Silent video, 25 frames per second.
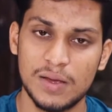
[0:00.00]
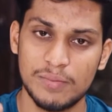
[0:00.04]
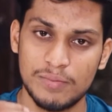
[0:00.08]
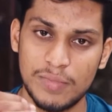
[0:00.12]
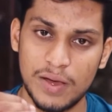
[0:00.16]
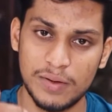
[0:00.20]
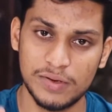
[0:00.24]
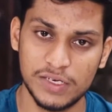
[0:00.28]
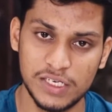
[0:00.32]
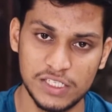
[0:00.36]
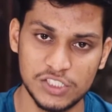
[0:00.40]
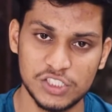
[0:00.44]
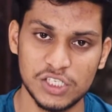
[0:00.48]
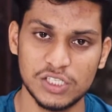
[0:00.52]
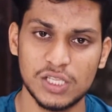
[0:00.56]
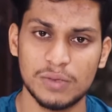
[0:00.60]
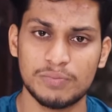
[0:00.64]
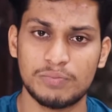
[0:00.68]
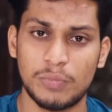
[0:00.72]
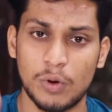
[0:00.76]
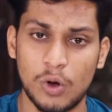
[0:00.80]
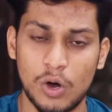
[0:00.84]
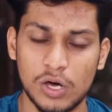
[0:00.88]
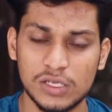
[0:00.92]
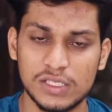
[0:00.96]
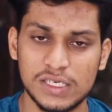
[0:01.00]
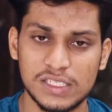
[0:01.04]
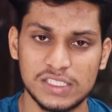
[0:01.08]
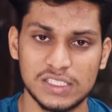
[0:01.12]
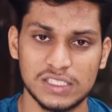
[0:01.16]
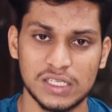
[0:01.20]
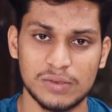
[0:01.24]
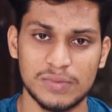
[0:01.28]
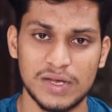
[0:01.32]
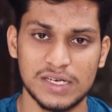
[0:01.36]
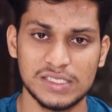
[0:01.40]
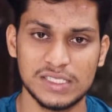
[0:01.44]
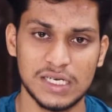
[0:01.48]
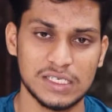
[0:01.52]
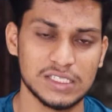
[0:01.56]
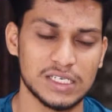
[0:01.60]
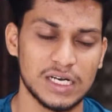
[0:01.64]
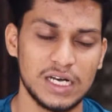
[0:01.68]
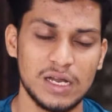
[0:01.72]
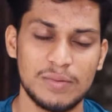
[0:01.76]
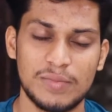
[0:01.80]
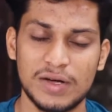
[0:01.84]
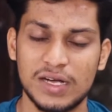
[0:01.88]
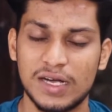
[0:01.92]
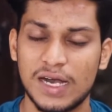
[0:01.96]
मैं नीचे तक बहुत नीचे तक मैंने सर्च कर
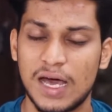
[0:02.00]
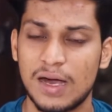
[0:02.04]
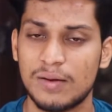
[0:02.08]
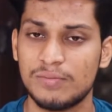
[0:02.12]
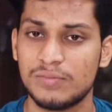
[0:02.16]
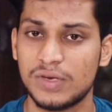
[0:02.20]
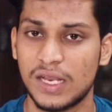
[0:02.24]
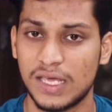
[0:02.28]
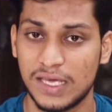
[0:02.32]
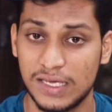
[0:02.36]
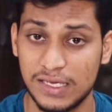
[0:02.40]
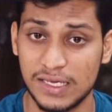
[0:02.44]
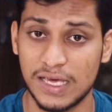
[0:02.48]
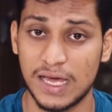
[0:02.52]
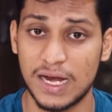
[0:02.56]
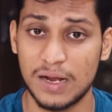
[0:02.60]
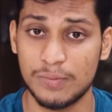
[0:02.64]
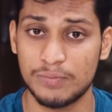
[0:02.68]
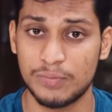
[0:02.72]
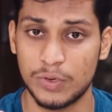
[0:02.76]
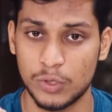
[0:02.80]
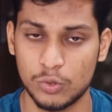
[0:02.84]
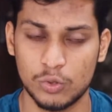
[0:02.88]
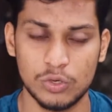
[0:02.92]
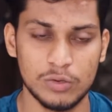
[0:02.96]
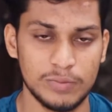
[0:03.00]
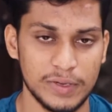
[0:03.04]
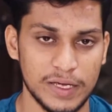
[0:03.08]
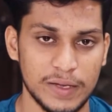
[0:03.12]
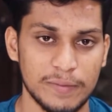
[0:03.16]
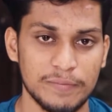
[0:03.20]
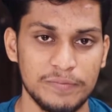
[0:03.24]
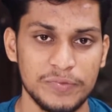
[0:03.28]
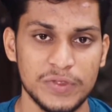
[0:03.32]
लिया बट नाम नहीं आ रहा बिल्कुल भी